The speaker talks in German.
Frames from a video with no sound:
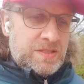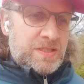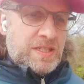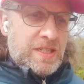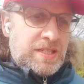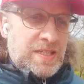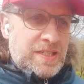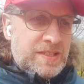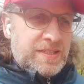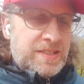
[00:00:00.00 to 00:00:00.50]

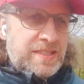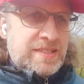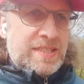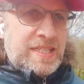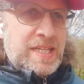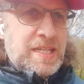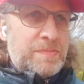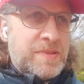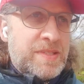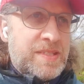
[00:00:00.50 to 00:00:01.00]
äh,
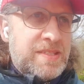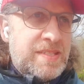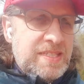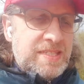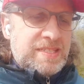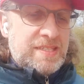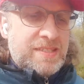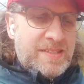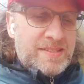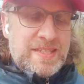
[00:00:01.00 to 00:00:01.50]
deshalb zieht
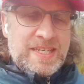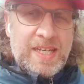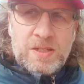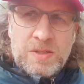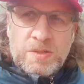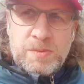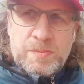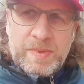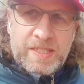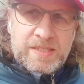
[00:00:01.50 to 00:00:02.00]
dieses
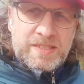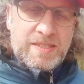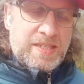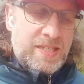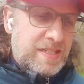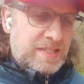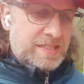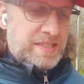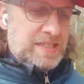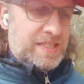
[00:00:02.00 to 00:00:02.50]
Argument
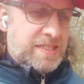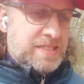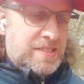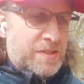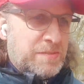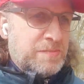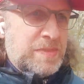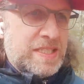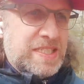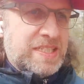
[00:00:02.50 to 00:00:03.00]
nicht
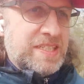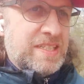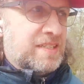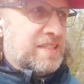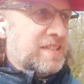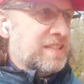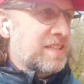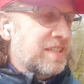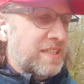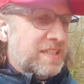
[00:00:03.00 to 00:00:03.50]
mit den
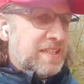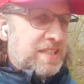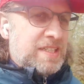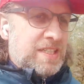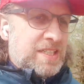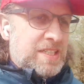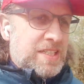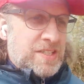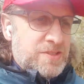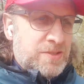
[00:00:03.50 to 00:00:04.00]

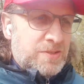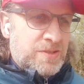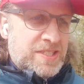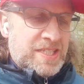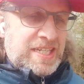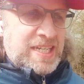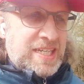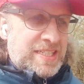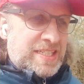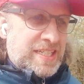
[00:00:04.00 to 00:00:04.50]

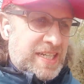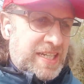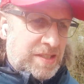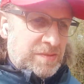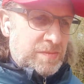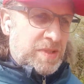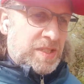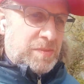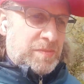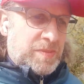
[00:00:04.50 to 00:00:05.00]
Sozialdaten,
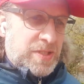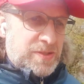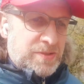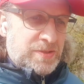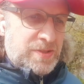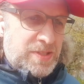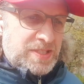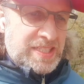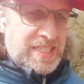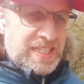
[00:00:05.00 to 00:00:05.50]
mit den
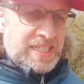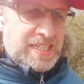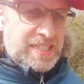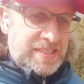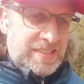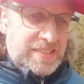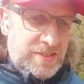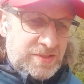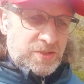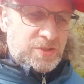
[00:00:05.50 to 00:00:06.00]
persönlichen Daten,
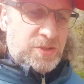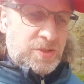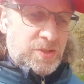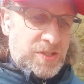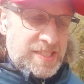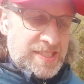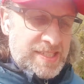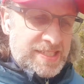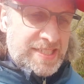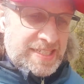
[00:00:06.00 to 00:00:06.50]
die zu
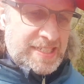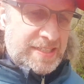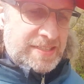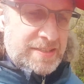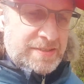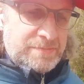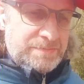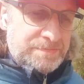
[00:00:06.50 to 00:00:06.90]
schützen seien.